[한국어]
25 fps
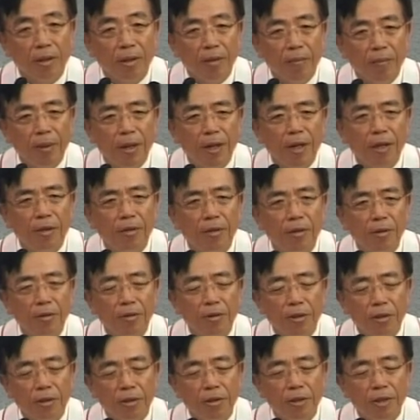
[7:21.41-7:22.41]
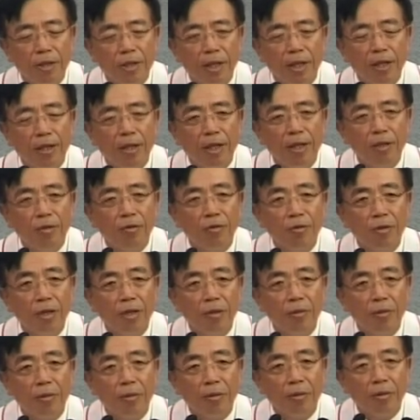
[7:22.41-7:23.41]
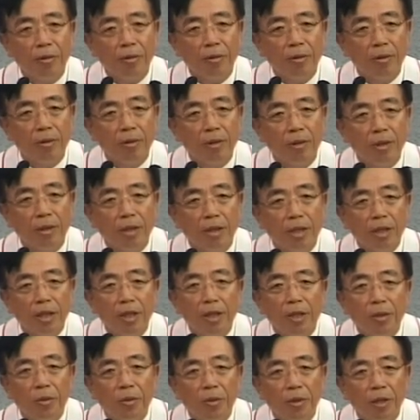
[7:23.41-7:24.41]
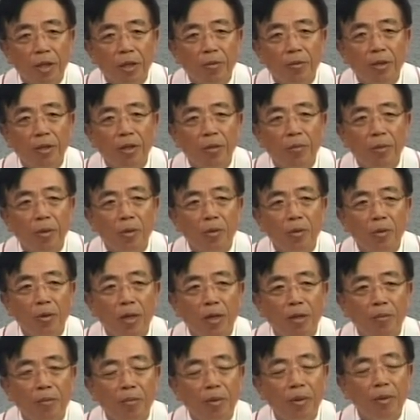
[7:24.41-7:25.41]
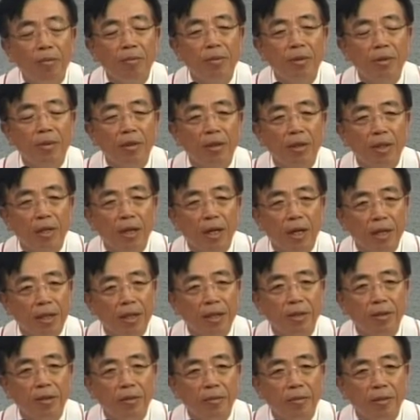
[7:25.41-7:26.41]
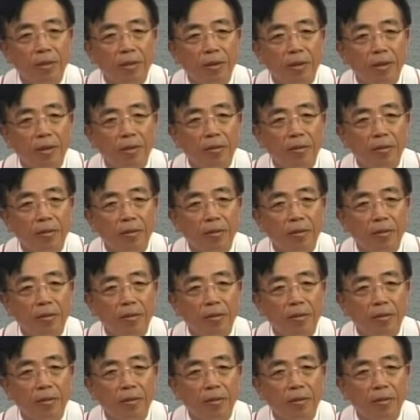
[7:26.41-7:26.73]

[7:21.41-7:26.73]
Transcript: 배에서 어떻게든지 잘 탈출하고 그리고 생명을 보존하는 법을 알아야 됩니다.